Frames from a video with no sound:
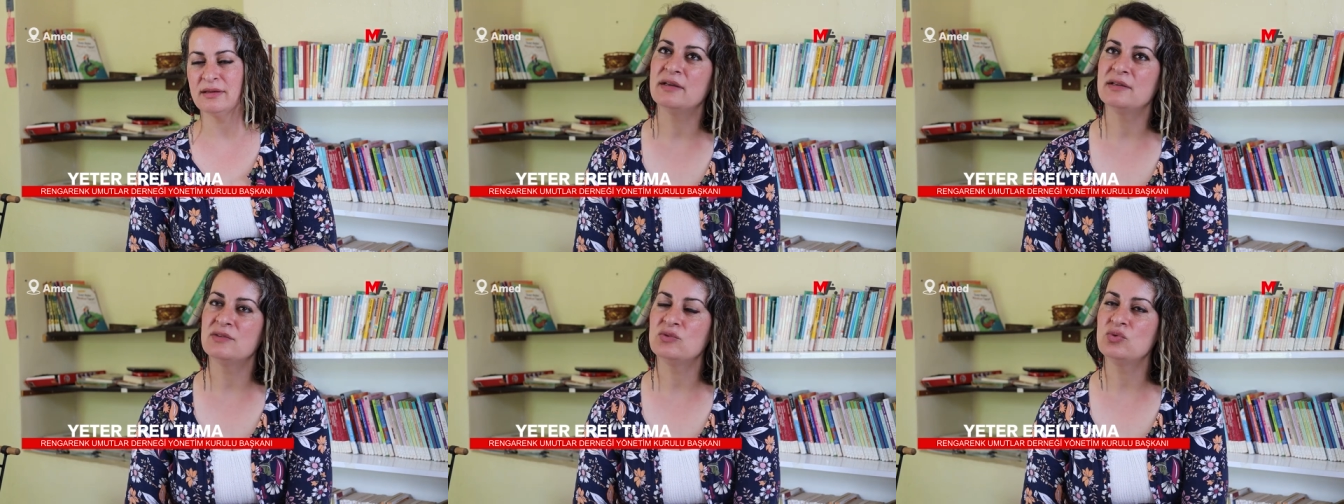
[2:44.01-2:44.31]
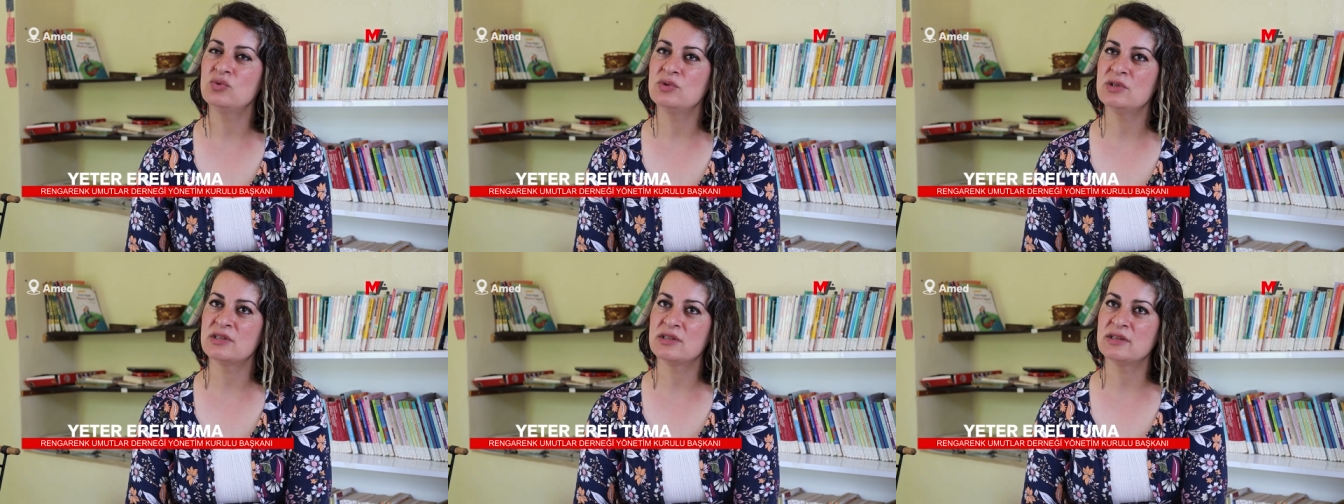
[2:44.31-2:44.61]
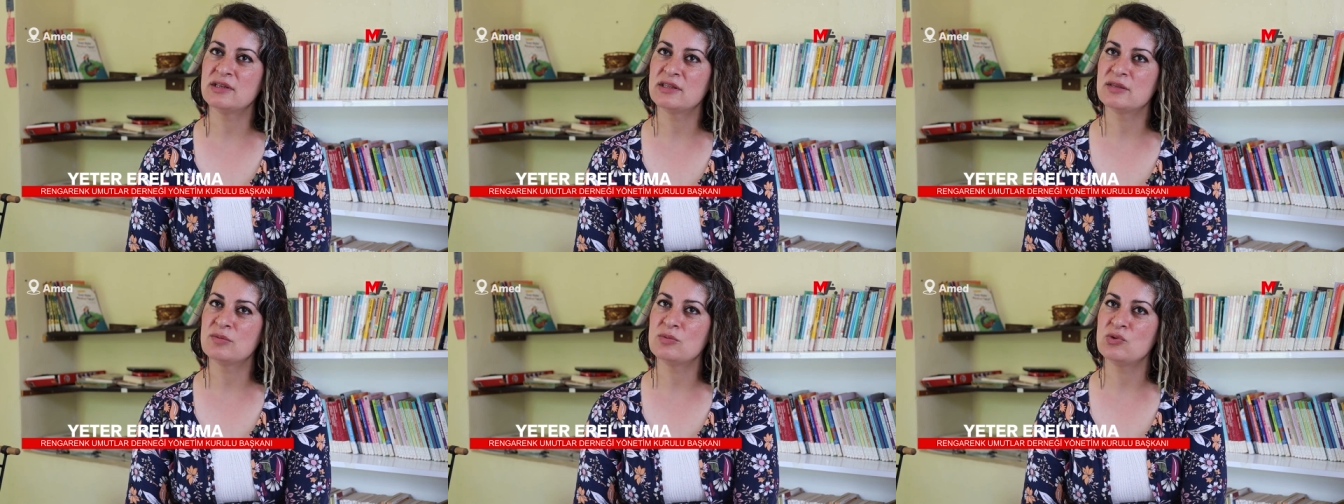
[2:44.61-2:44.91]
E,
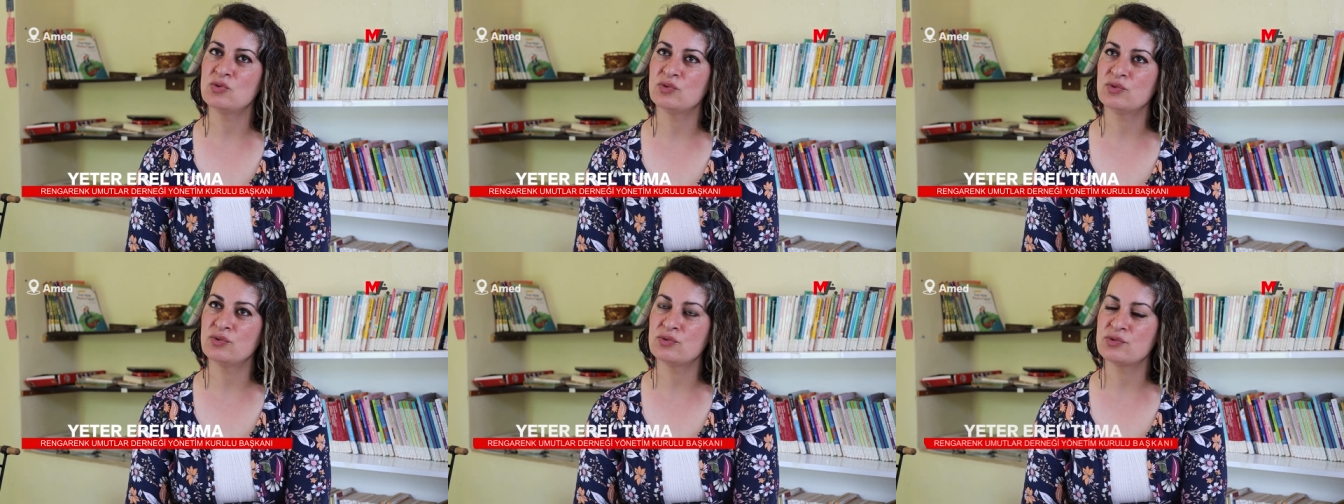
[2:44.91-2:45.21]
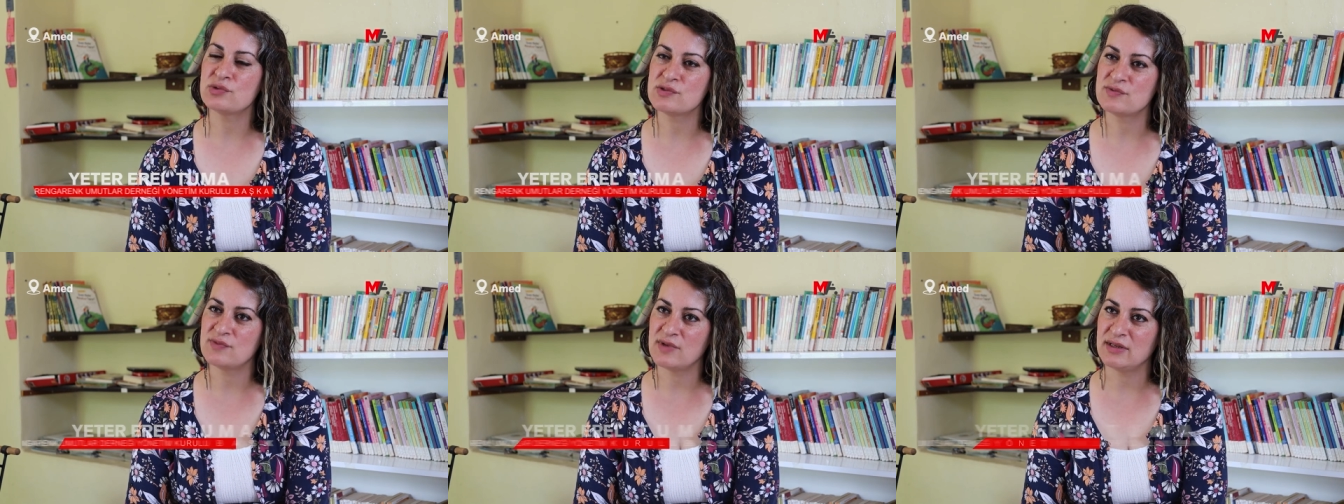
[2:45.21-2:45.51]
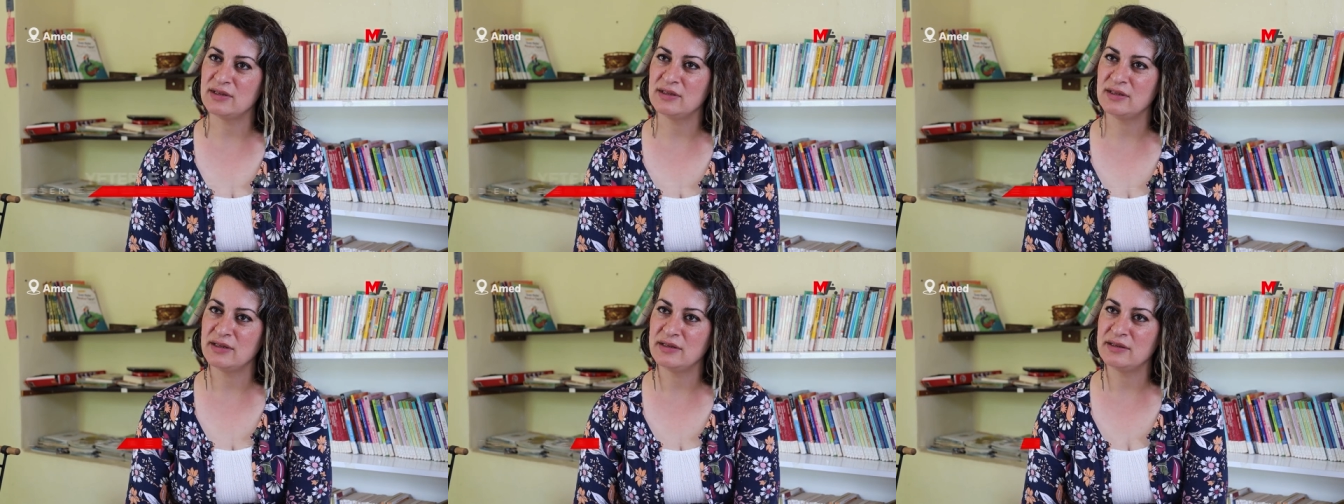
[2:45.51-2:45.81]
TÜİK'in 2019
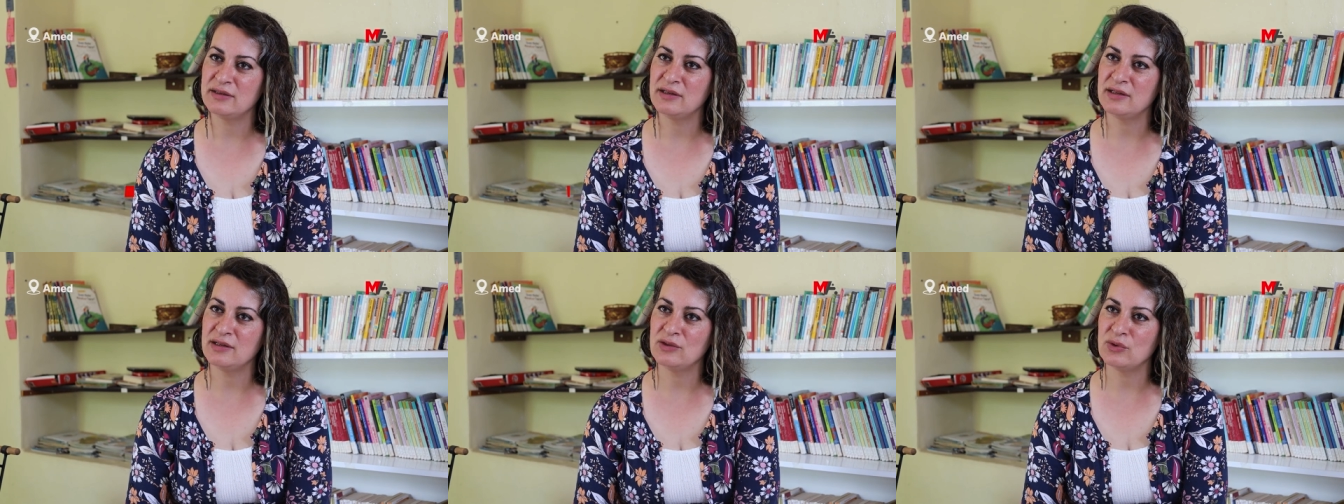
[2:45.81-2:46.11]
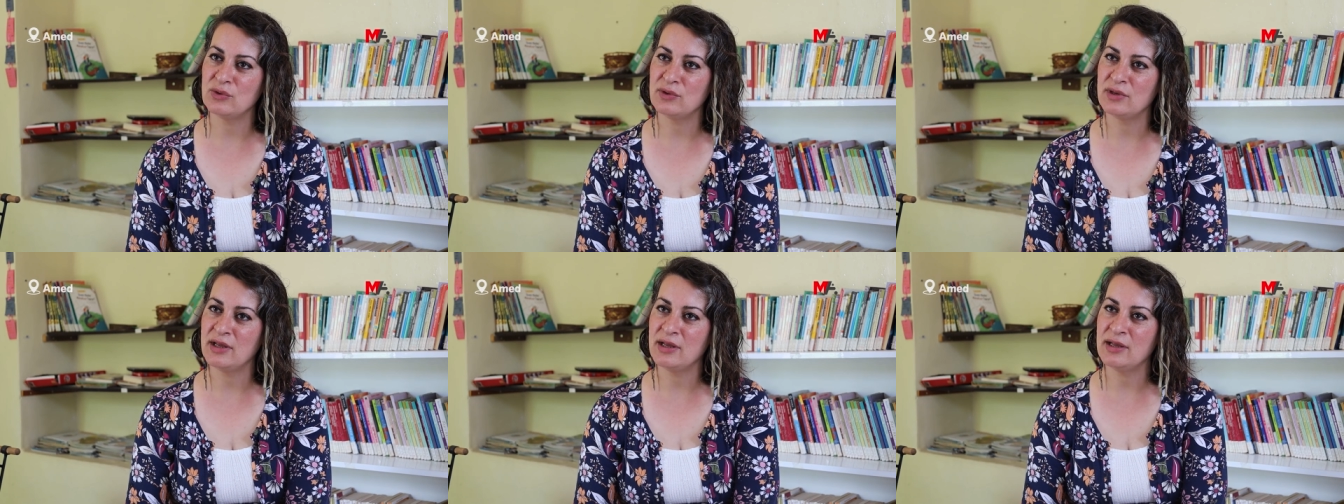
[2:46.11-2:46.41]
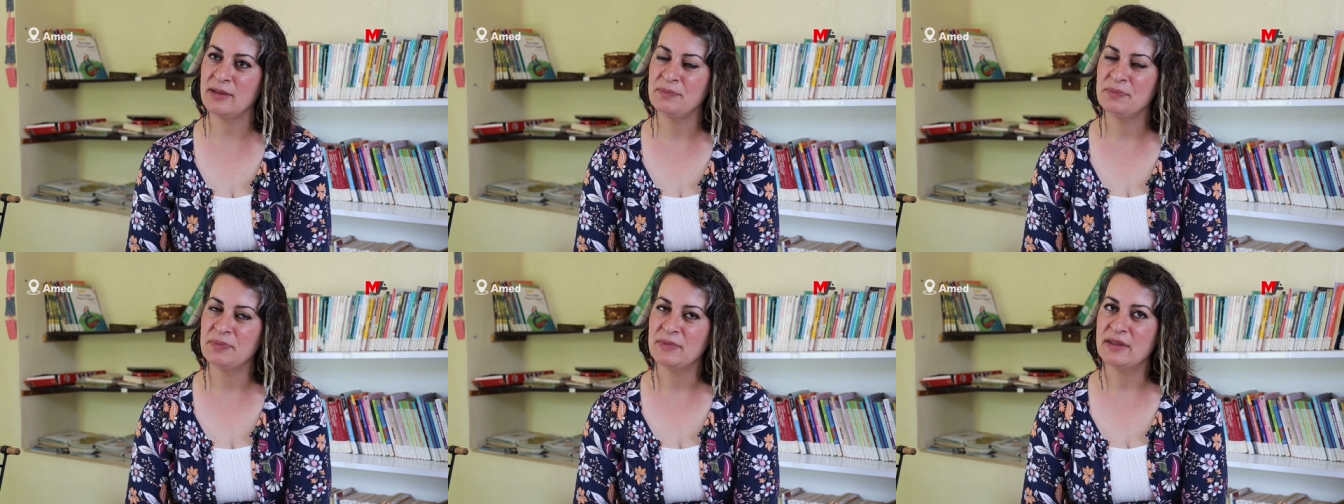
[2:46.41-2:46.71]
verilerine
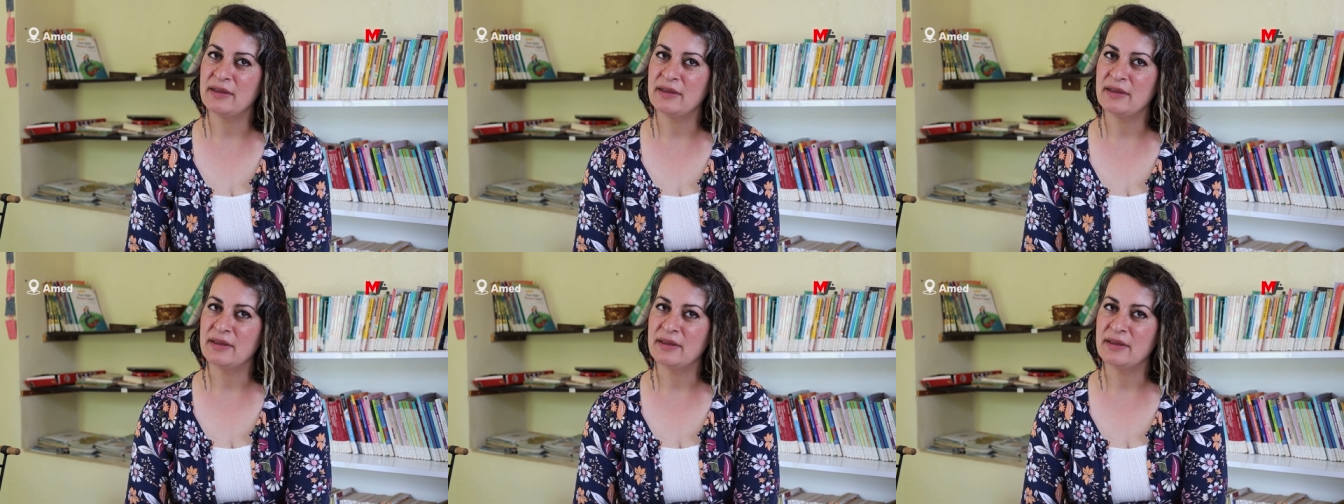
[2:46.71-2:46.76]
göre